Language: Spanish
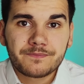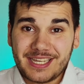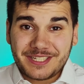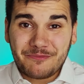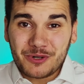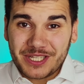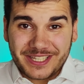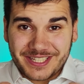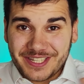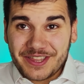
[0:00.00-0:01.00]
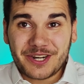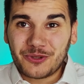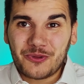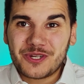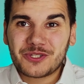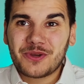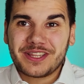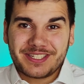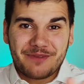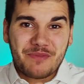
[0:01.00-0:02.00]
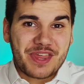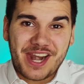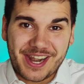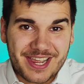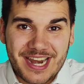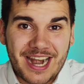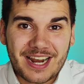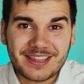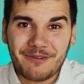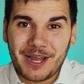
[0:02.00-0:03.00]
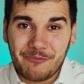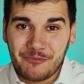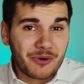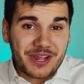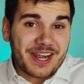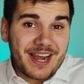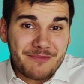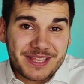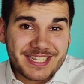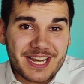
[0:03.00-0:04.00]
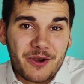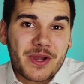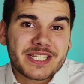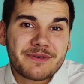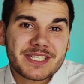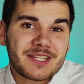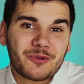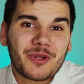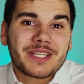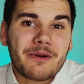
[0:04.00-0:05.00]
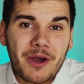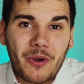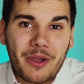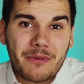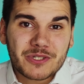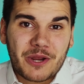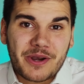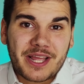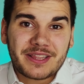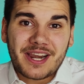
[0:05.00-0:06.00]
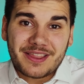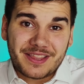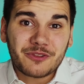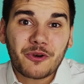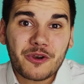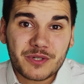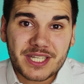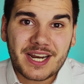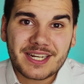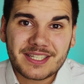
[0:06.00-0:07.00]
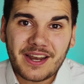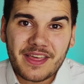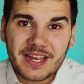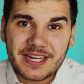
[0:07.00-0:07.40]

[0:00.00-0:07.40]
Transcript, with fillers: Es importante entender todo esto antes de empezar a rellenar la tabla, porque realmente es en lo que se basa todo el trabajo que vamos a orientar dentro de nuestra cartera de